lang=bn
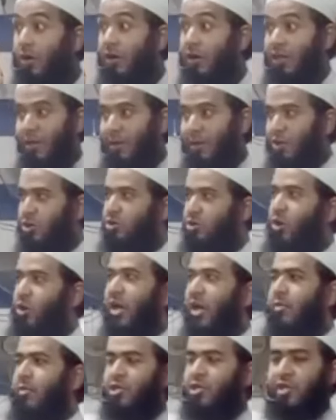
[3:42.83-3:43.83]
ইবাদত
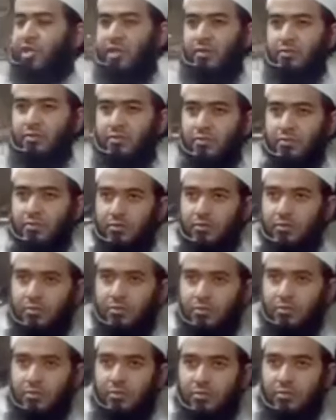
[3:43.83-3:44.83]
কয়টা বলছে
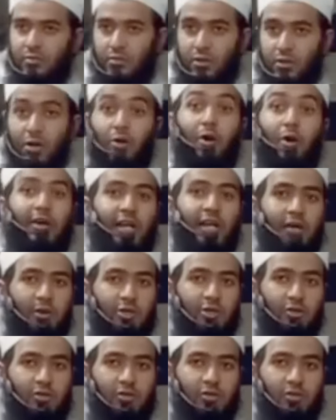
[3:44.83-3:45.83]
কয়টা
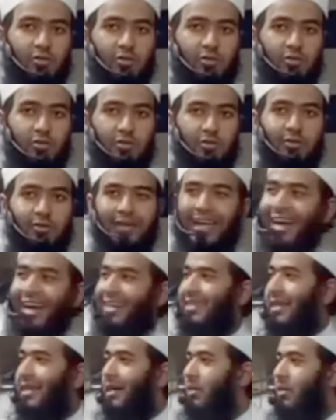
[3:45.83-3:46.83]
ইবাদত
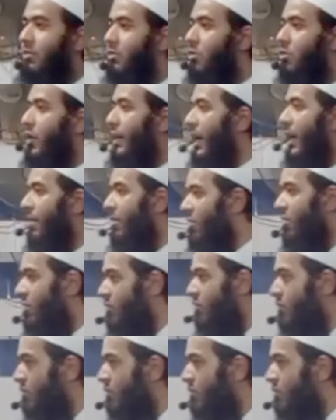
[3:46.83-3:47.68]
একটা কয়টা ইবাদত